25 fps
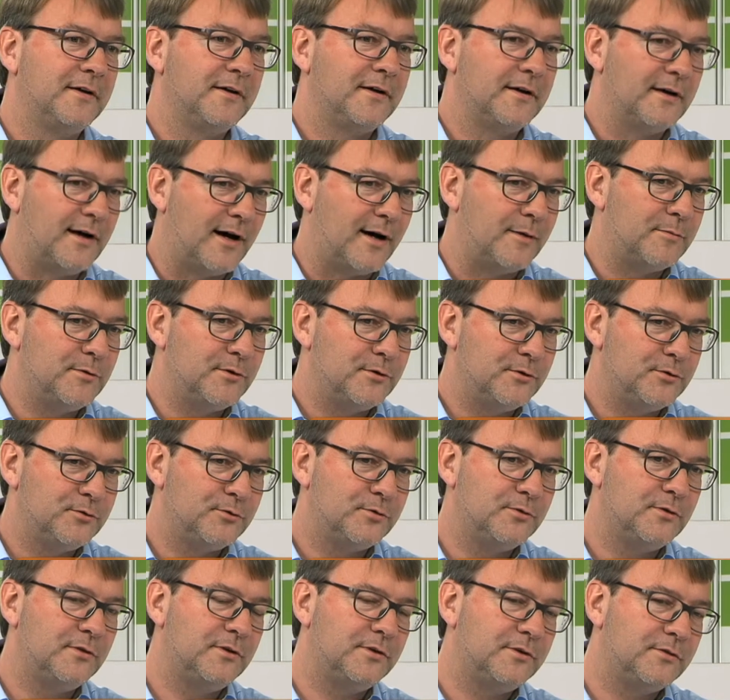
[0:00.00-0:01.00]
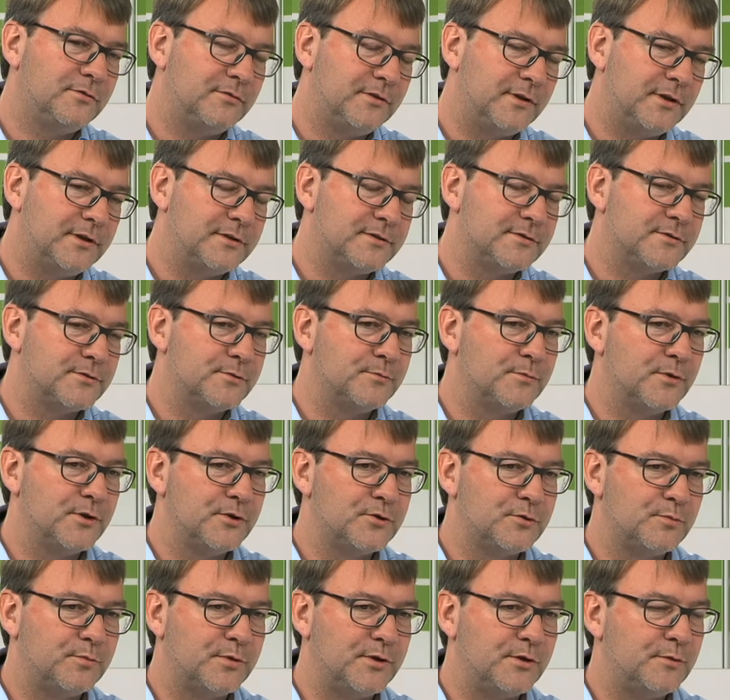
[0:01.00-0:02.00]
Aber natürlich, wie jetzt zum
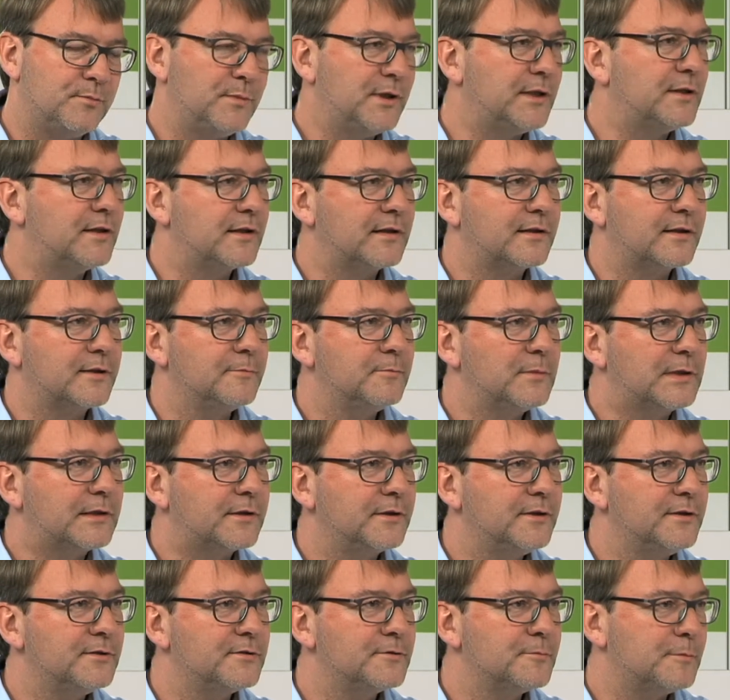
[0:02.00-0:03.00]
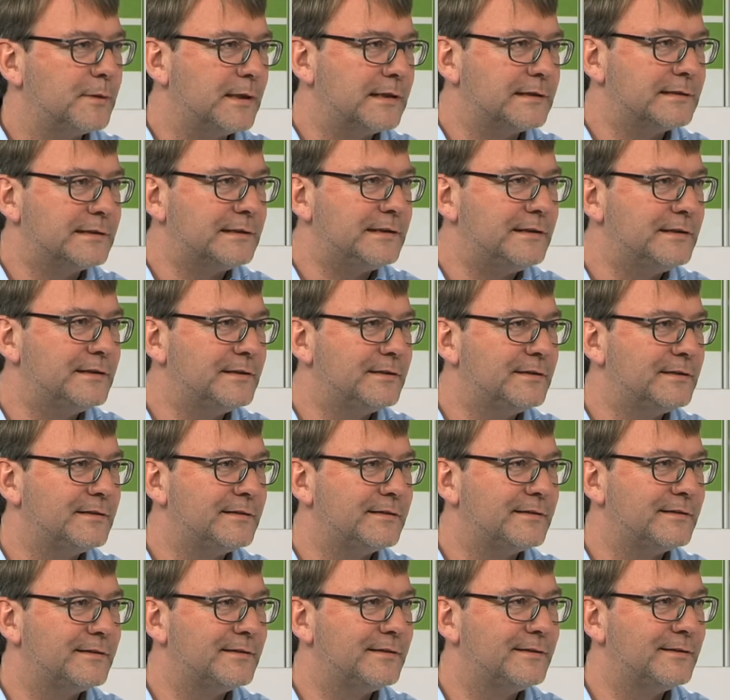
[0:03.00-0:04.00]
Beispiel mit der Krim-Krise
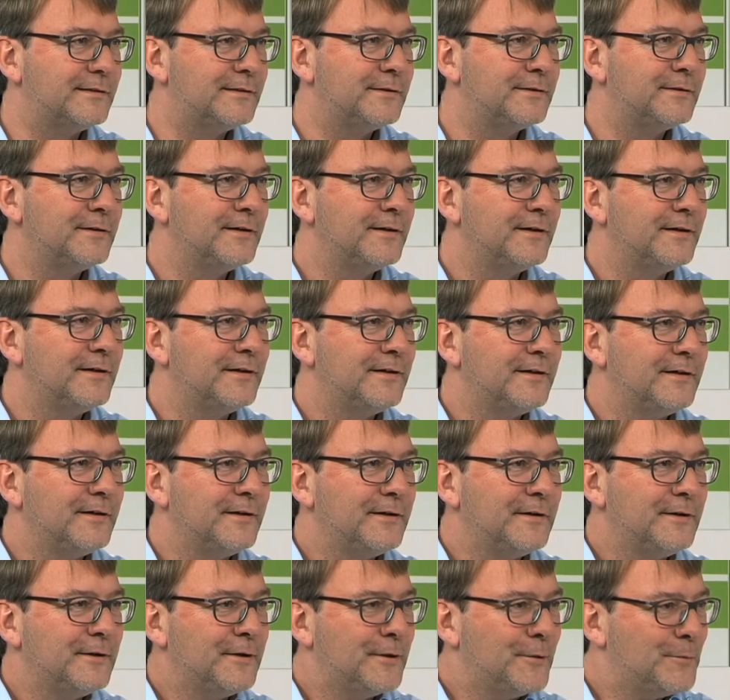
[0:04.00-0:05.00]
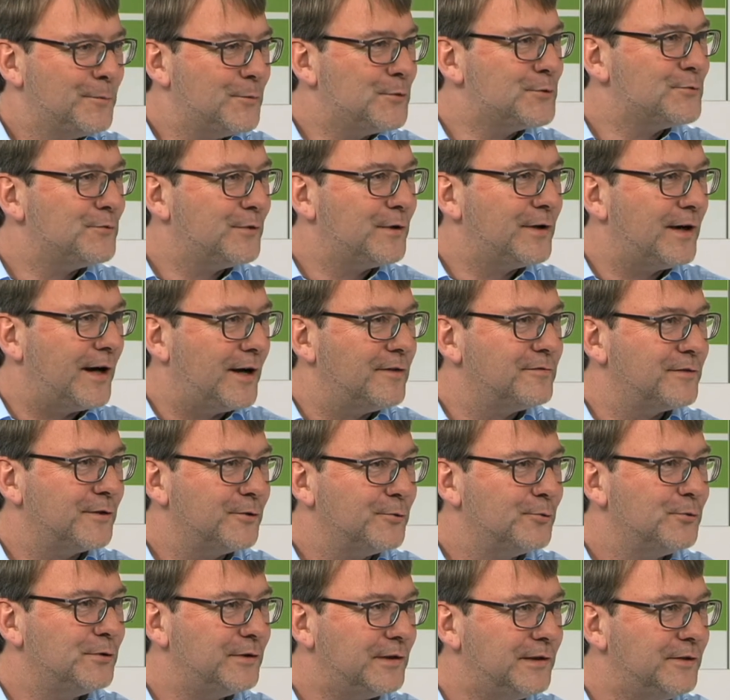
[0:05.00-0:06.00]
passiert, äh, müssen wir da einfach
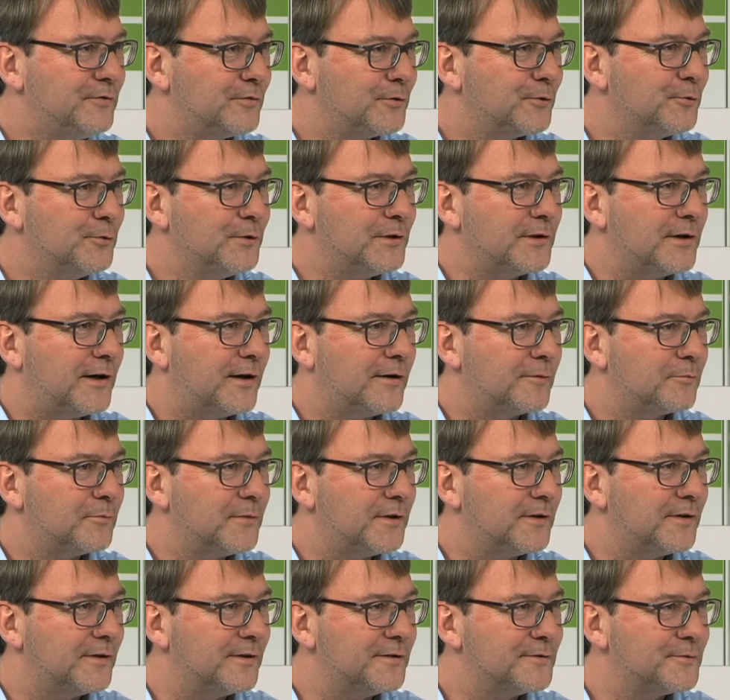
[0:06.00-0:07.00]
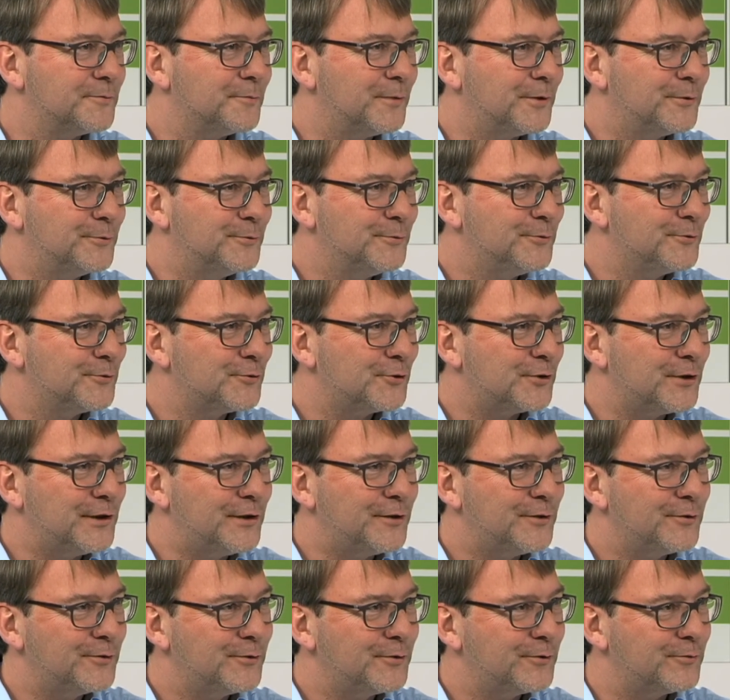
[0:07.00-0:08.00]
nur tief durchatmen. Also bei uns
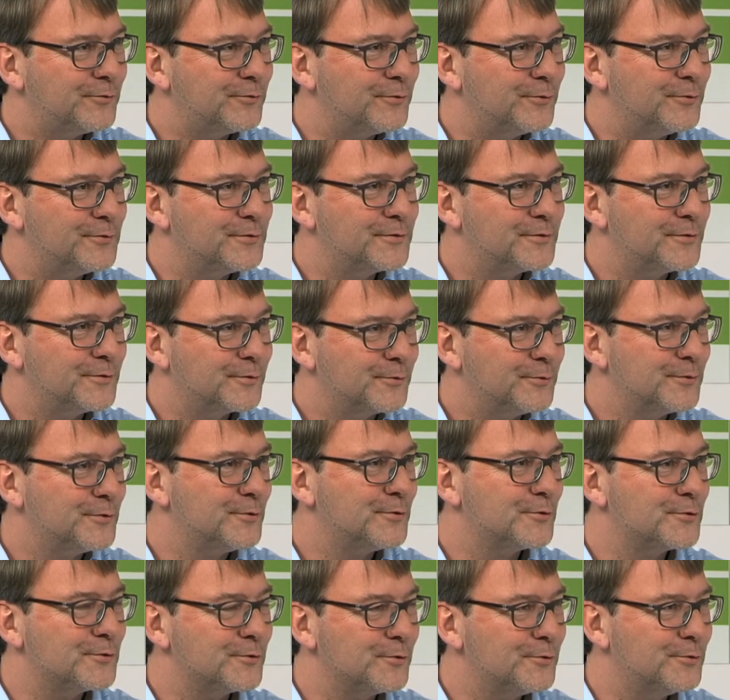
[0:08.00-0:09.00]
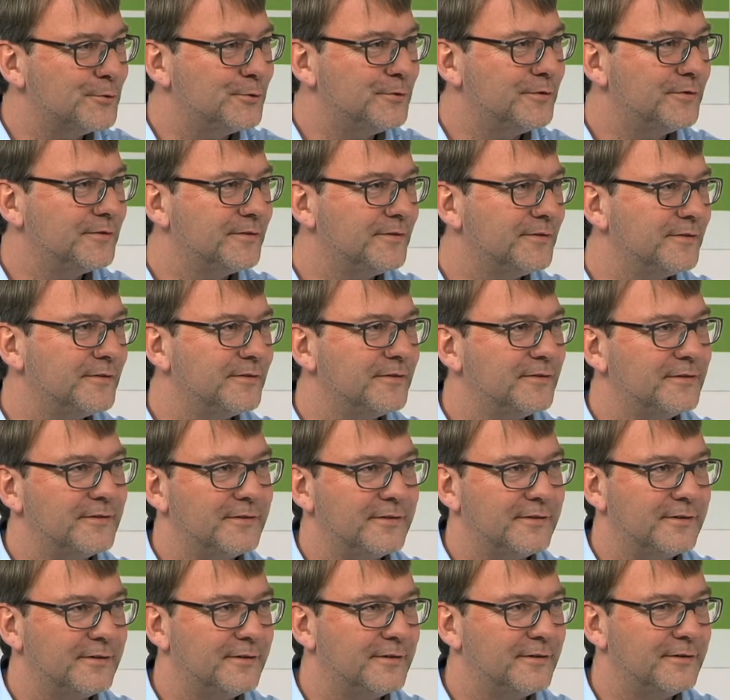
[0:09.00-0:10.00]
stehen noch für unseren russischen Kunden
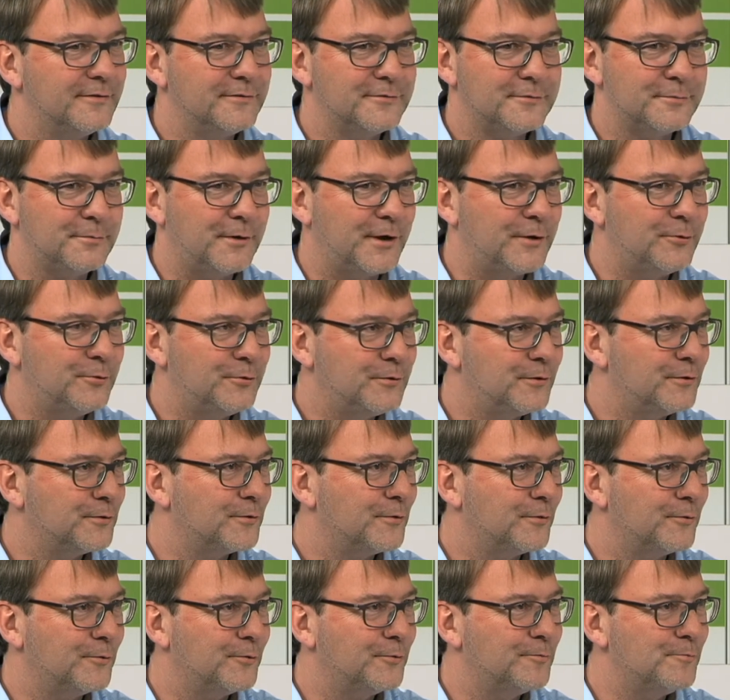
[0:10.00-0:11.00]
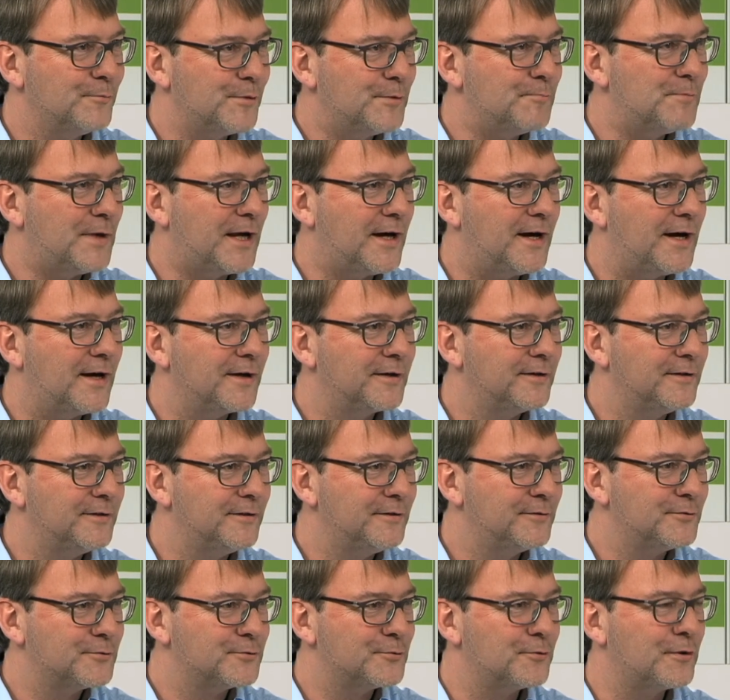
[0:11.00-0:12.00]
äh, 200 Globen im Lager,
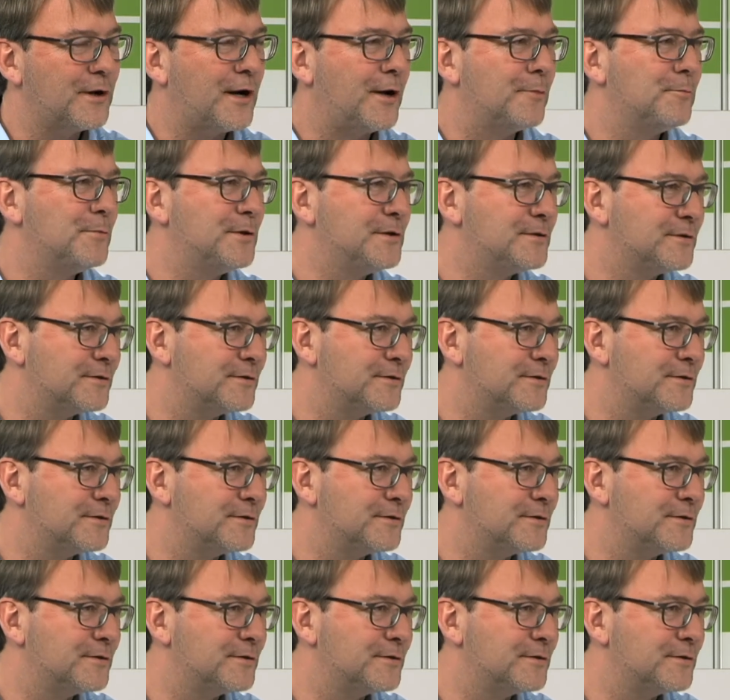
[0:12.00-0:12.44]
sogar mit